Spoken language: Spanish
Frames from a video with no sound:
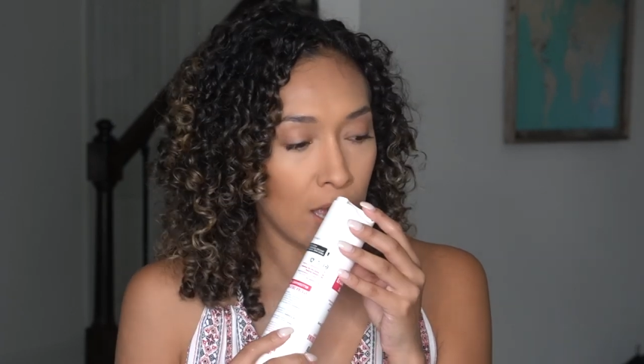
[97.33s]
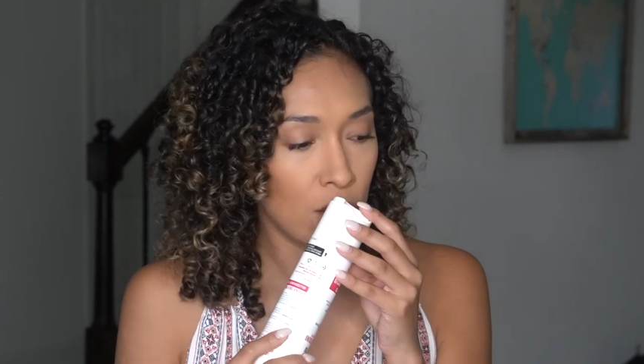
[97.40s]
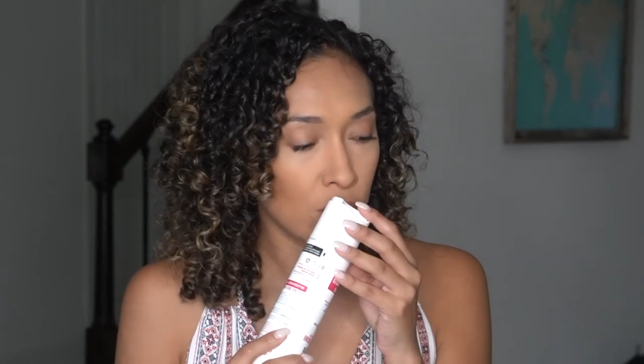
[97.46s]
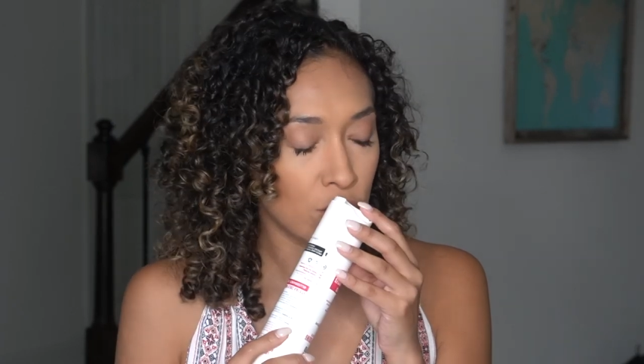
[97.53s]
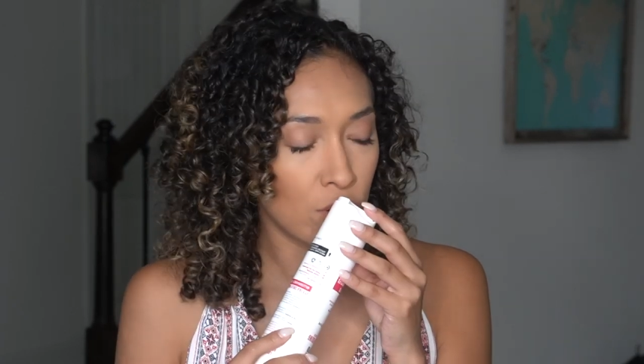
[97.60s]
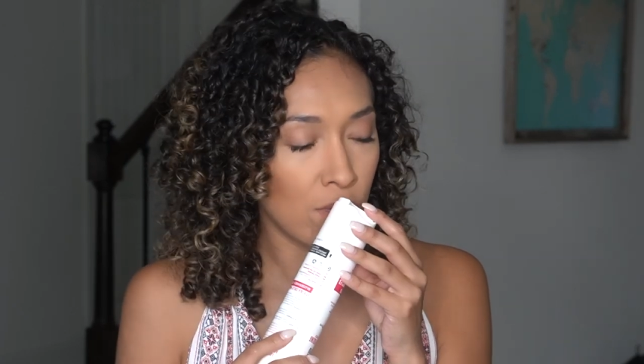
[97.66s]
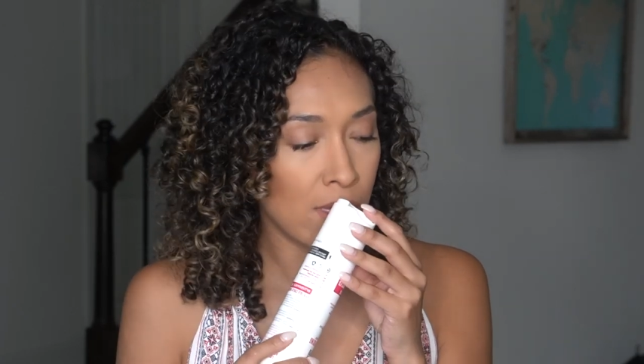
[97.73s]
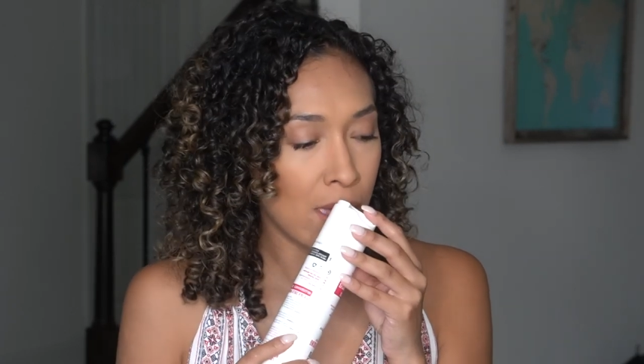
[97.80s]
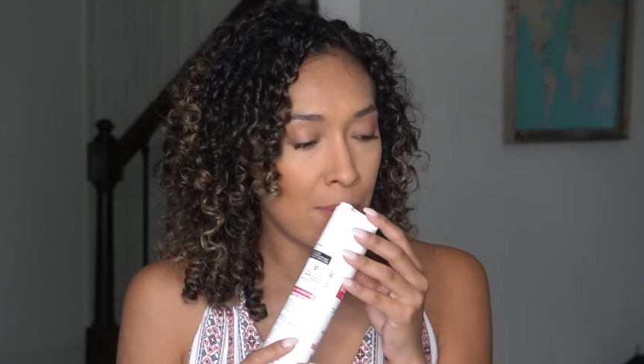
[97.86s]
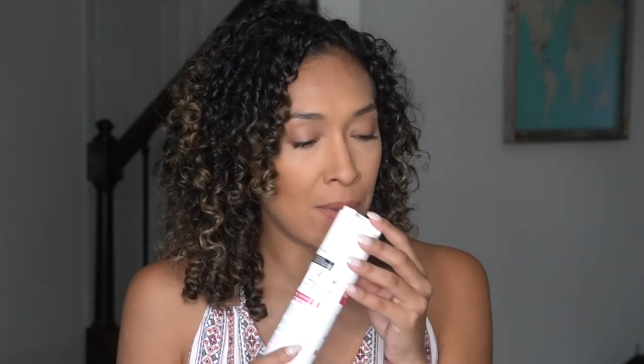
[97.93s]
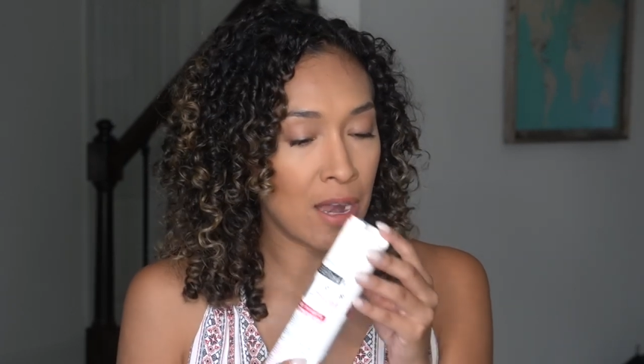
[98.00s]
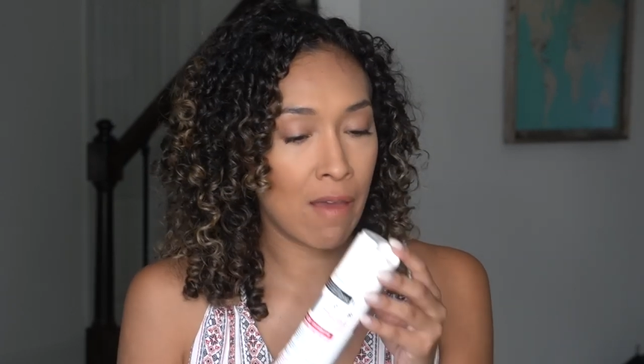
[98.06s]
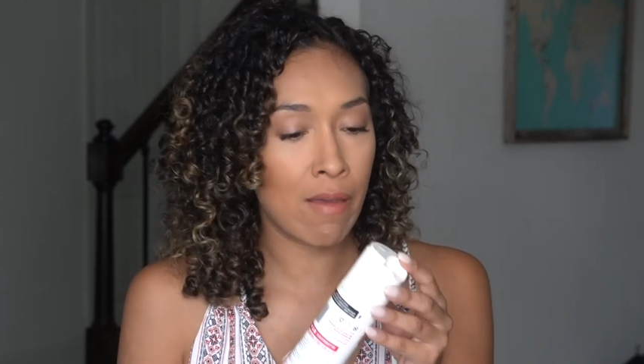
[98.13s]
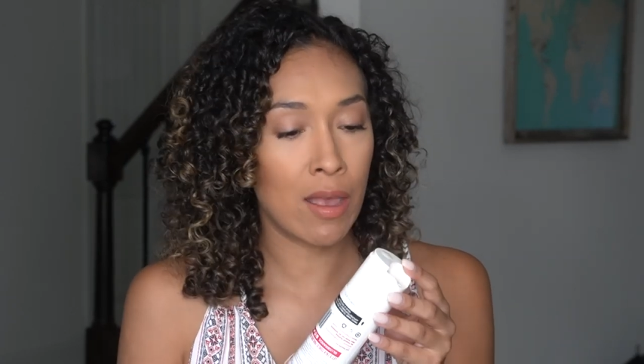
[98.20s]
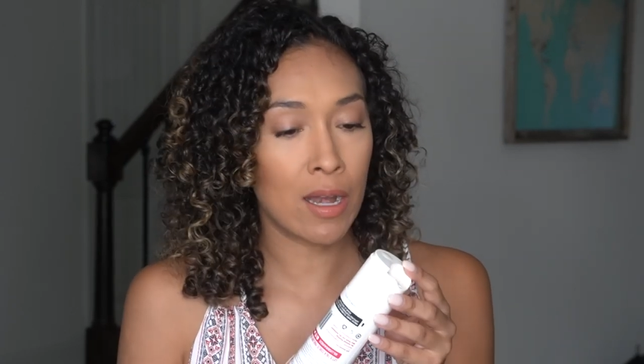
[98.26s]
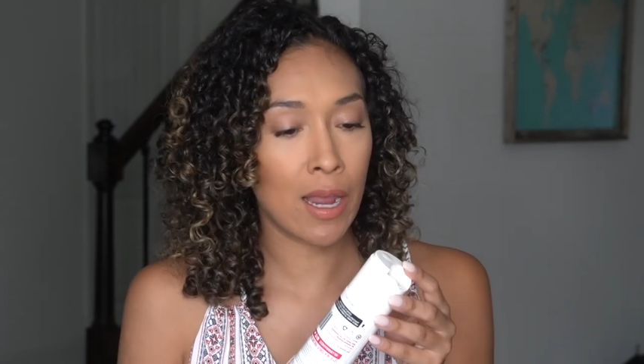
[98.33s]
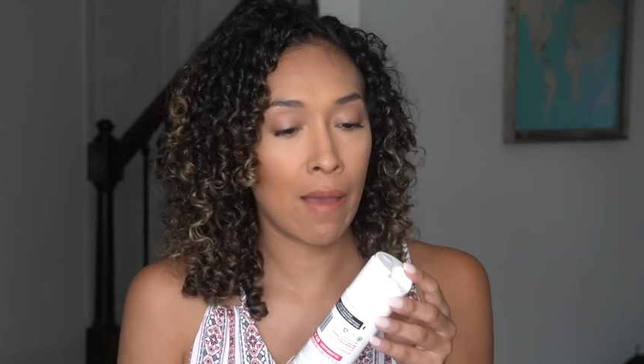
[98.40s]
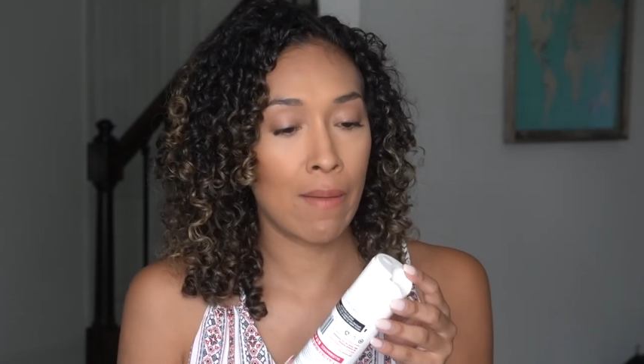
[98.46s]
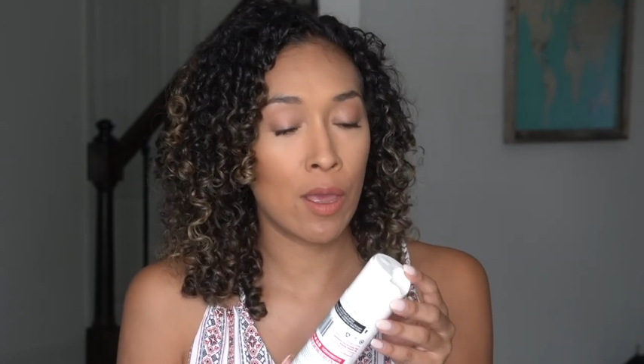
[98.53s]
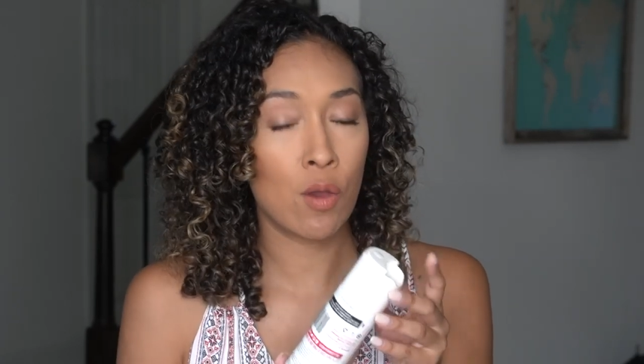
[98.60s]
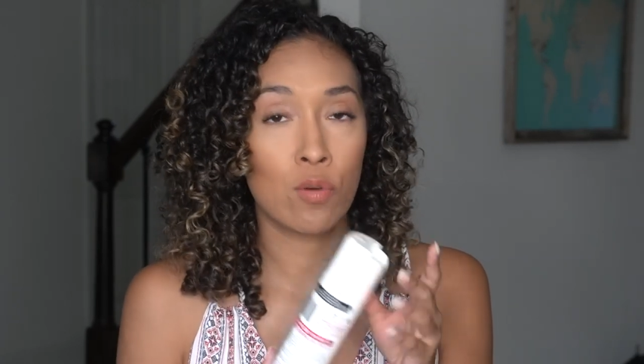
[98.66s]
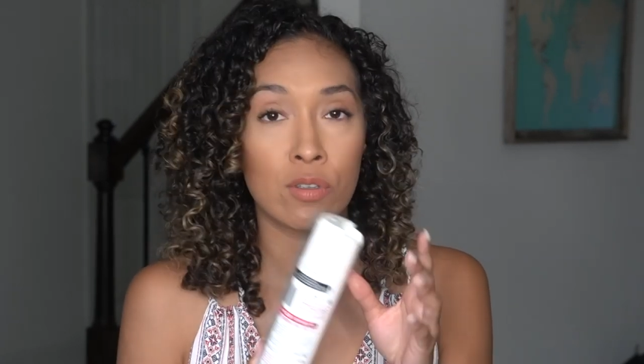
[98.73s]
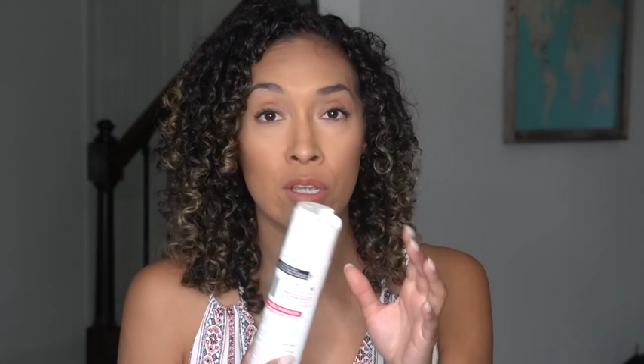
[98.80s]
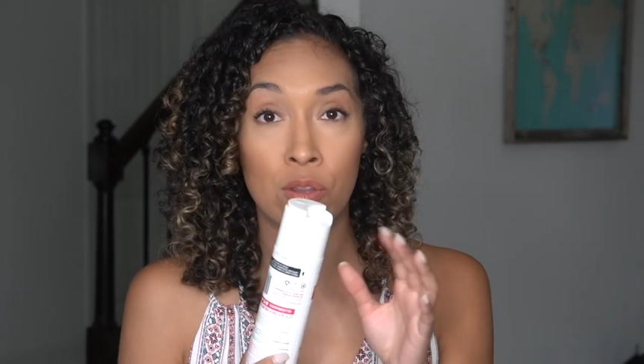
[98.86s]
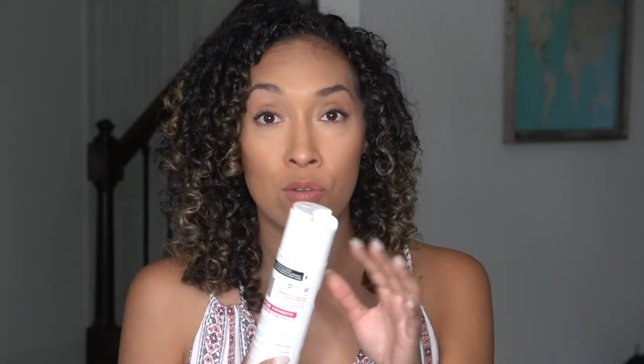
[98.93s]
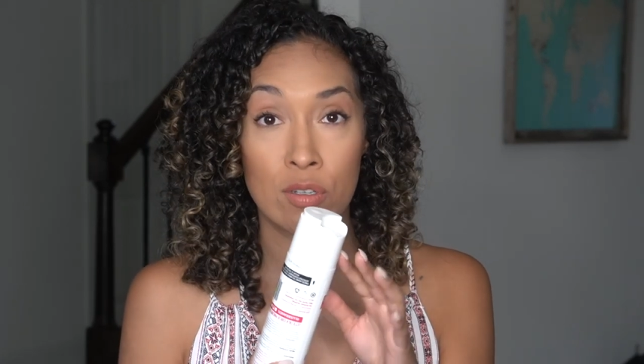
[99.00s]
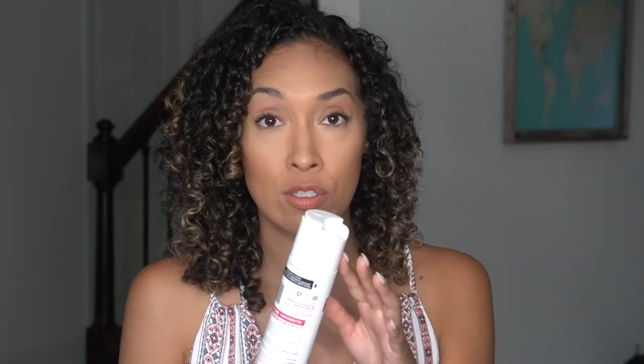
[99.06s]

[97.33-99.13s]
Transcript: El otro día me lavé el cabello usando